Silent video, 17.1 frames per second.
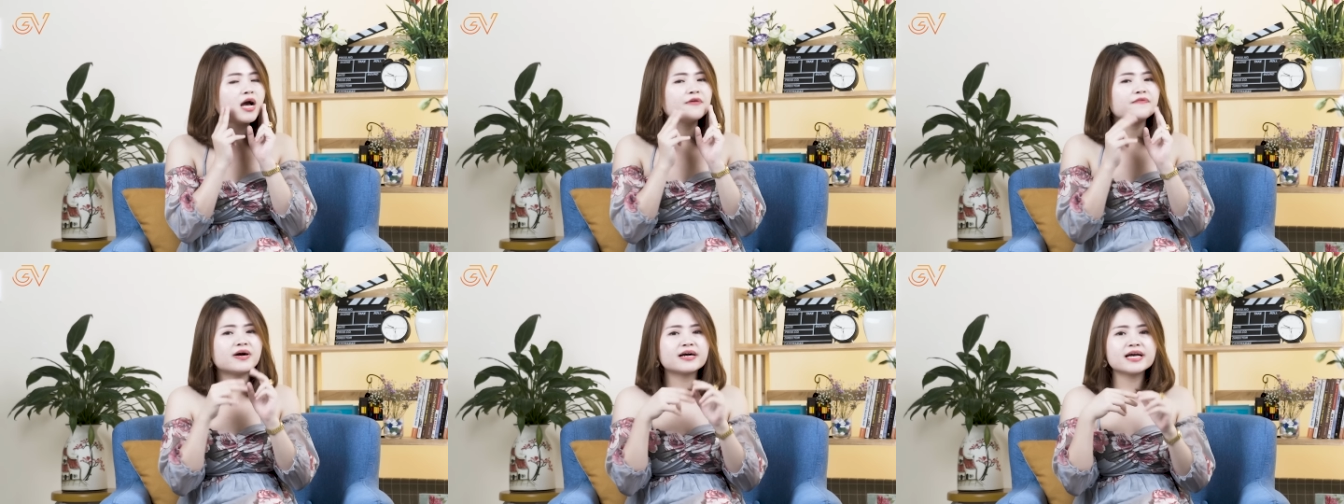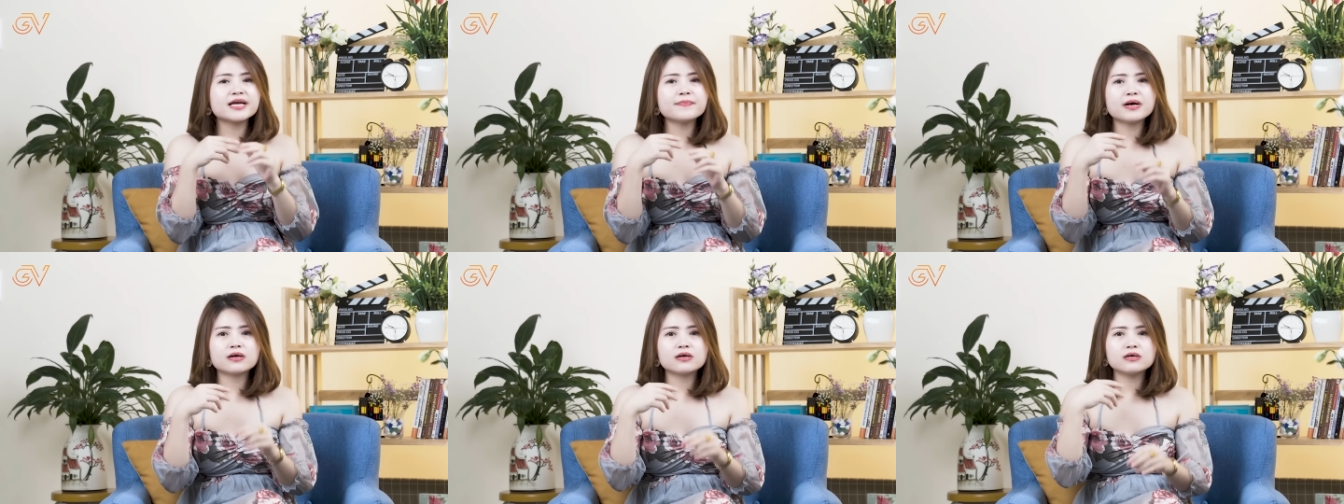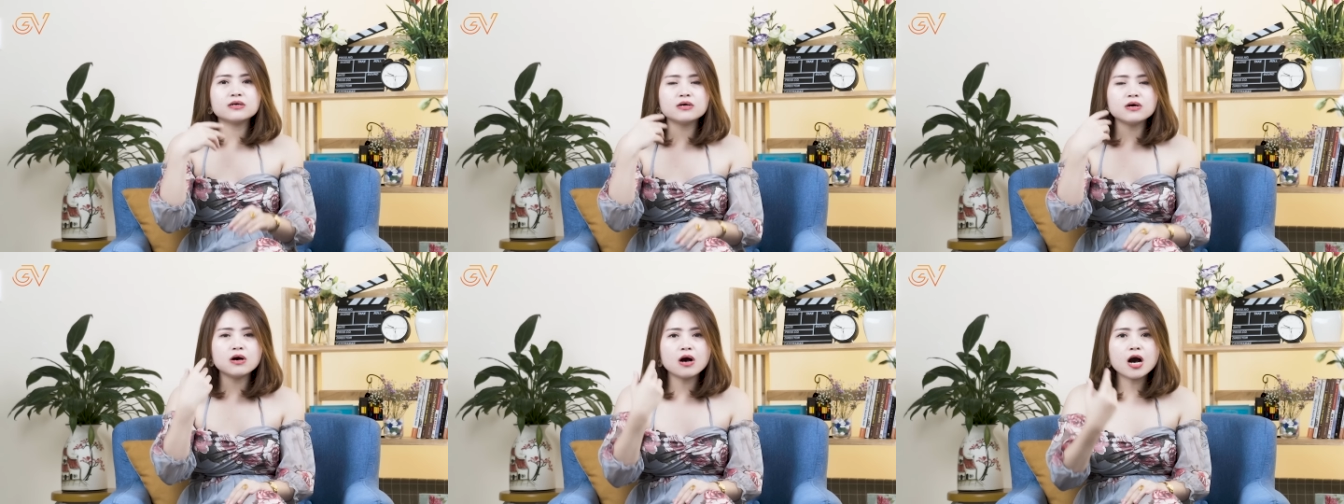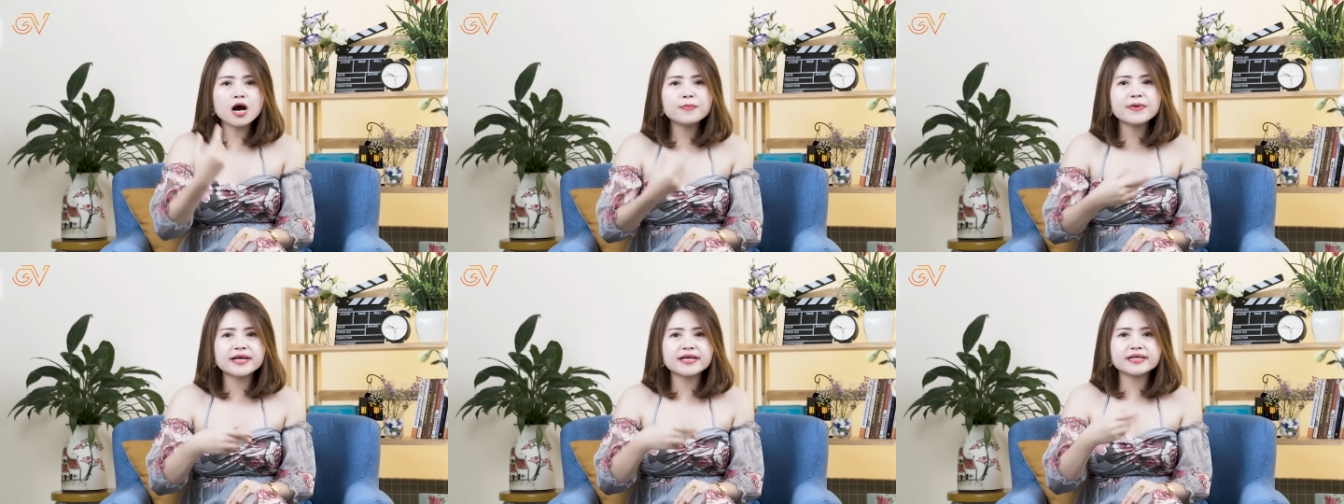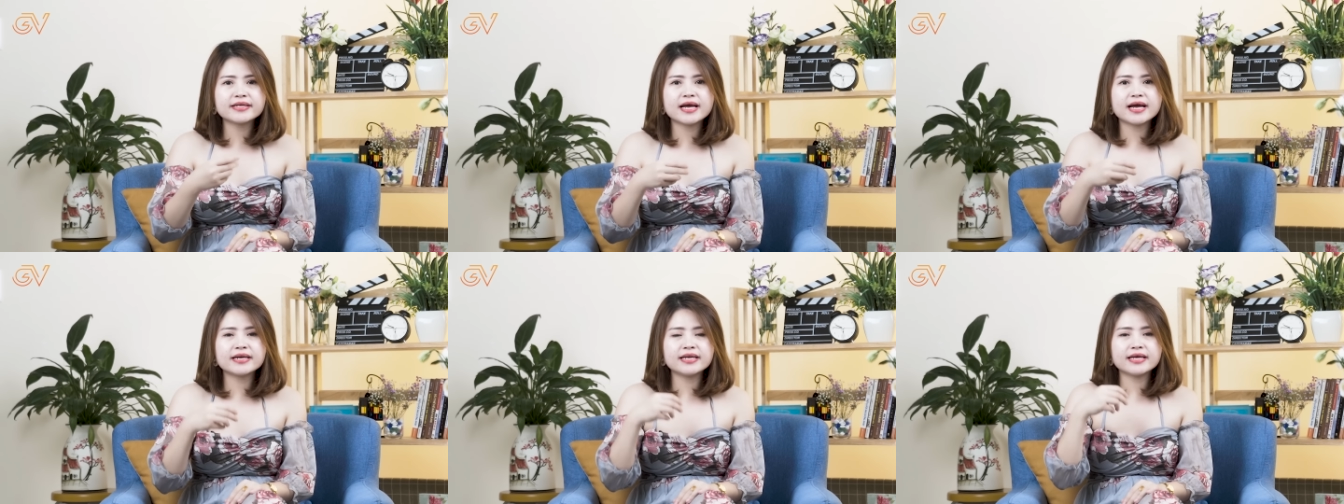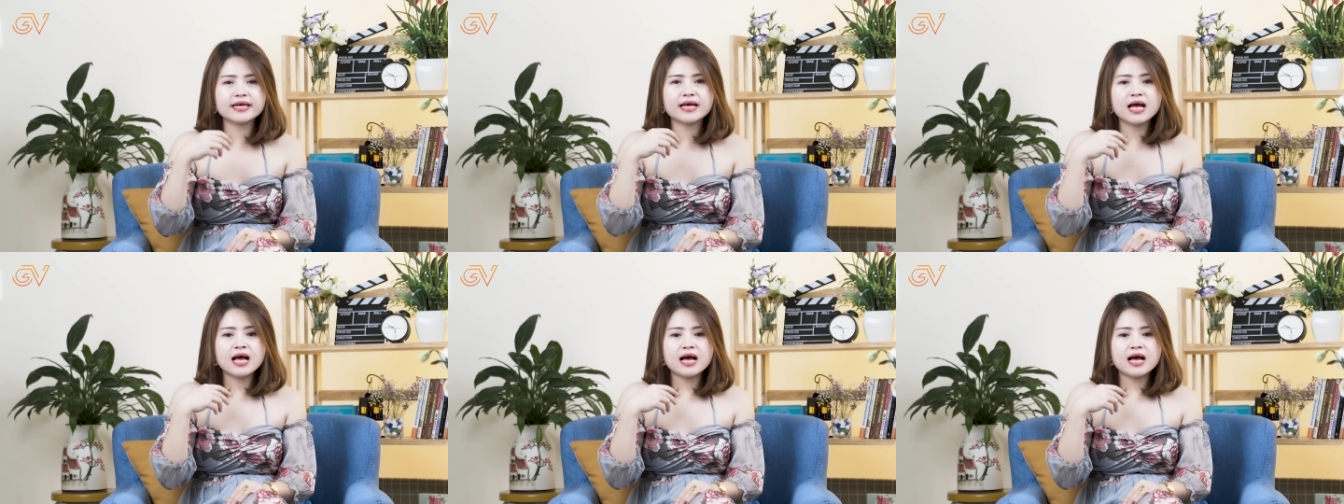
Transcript: và khi mà cứ hóp lại như thế thì